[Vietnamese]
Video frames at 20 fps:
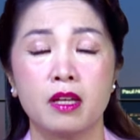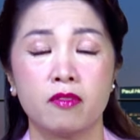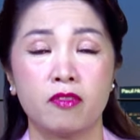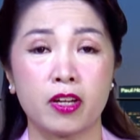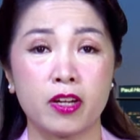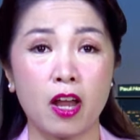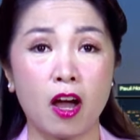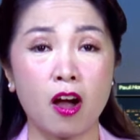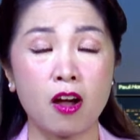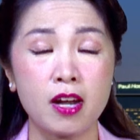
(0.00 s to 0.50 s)

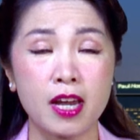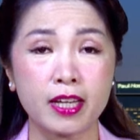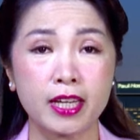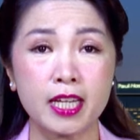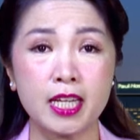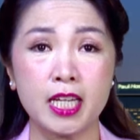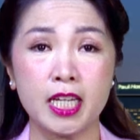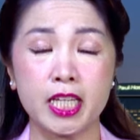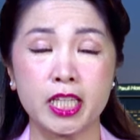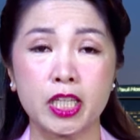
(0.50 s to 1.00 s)
Và đó là
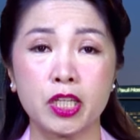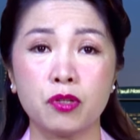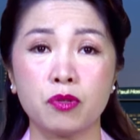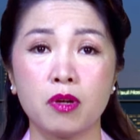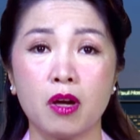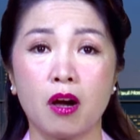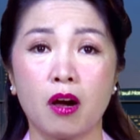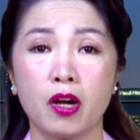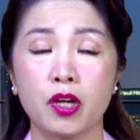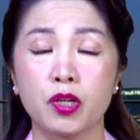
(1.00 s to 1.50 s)
cái lời kêu
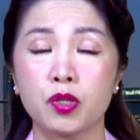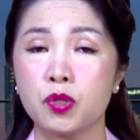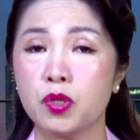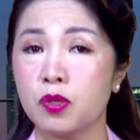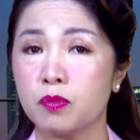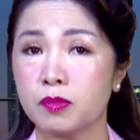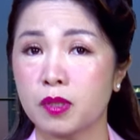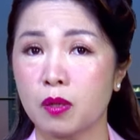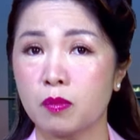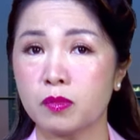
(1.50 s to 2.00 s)
gọi của
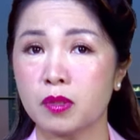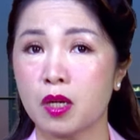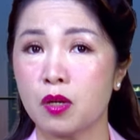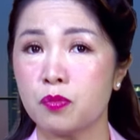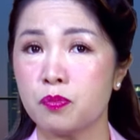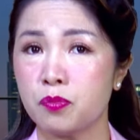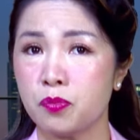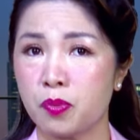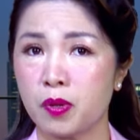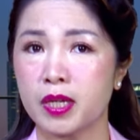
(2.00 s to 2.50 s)
ông Tổng
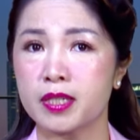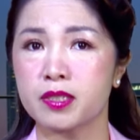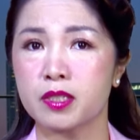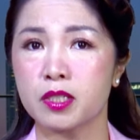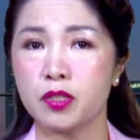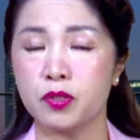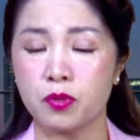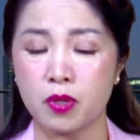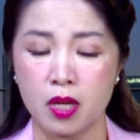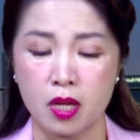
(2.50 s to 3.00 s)
thống
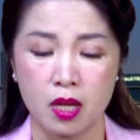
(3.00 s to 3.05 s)
Brazil.